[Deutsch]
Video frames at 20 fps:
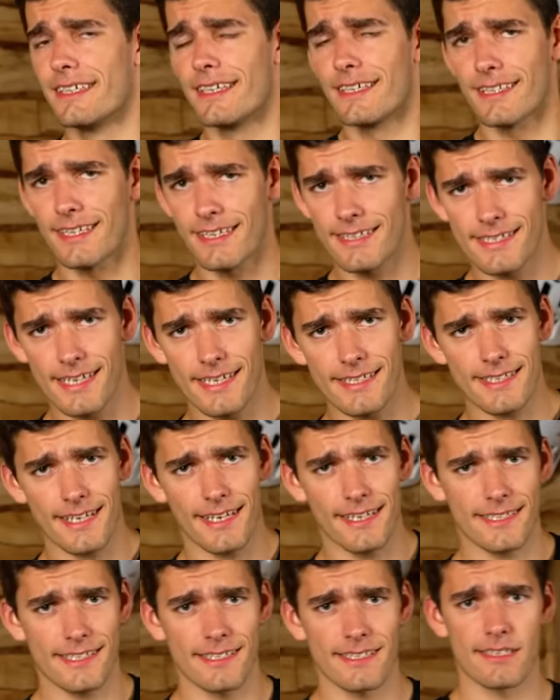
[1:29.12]
In der
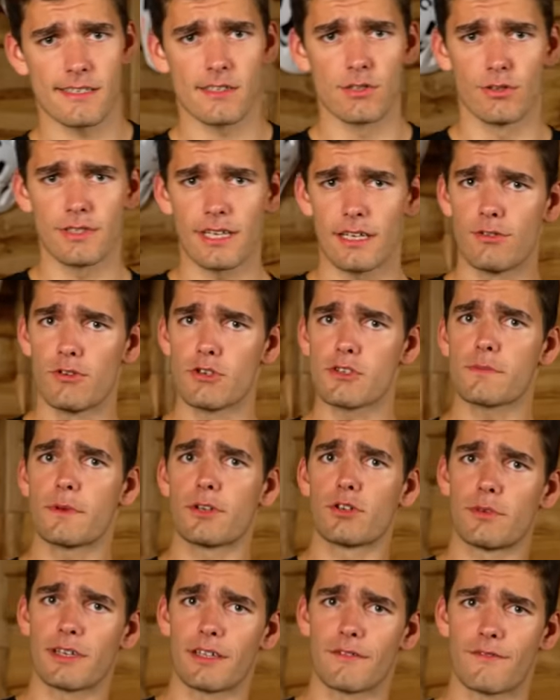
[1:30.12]
Lizenzklasse ist es so, da löst
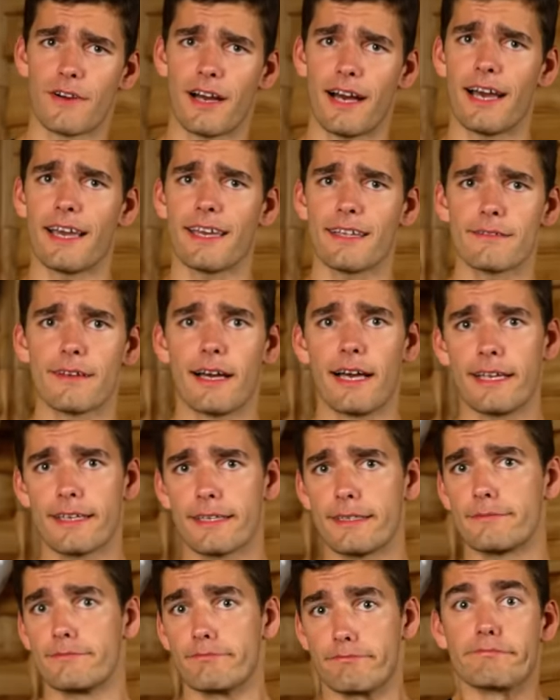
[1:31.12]
man über den Verein
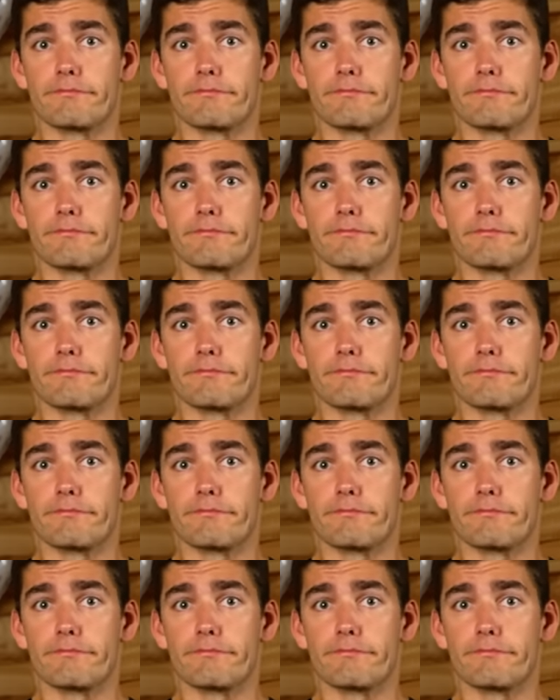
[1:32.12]
eine